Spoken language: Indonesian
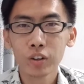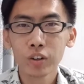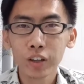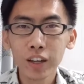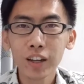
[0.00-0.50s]

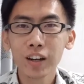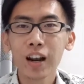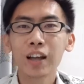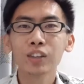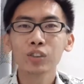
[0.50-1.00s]
Oke,
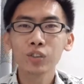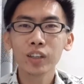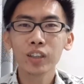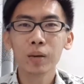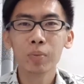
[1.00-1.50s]
langsung
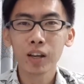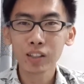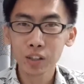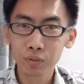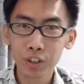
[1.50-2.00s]
kita bahas
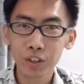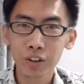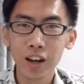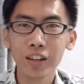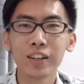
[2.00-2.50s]
di video
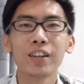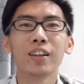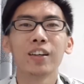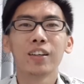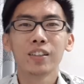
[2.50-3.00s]
kali
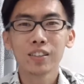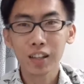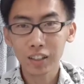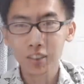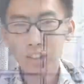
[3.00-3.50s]
ini. Cek this.